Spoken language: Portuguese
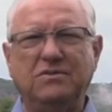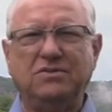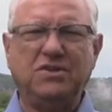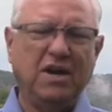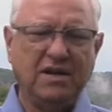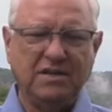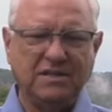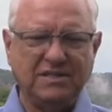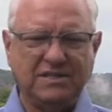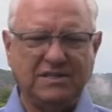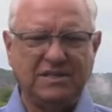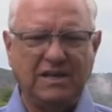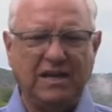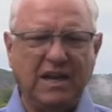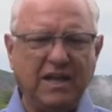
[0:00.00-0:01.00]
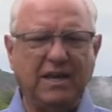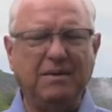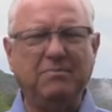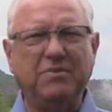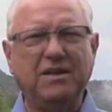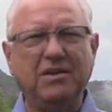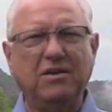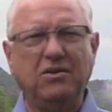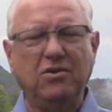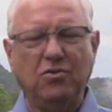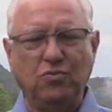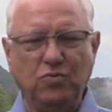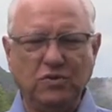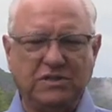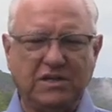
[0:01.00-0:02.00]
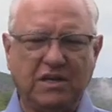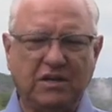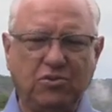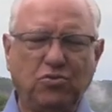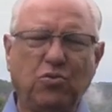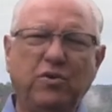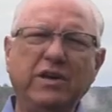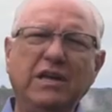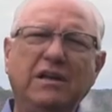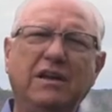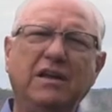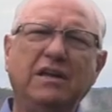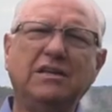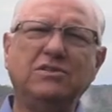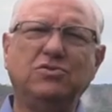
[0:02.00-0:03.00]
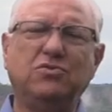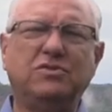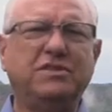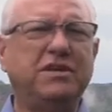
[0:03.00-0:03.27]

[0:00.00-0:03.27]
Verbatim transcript: Charles Lamb, um escritor inglês do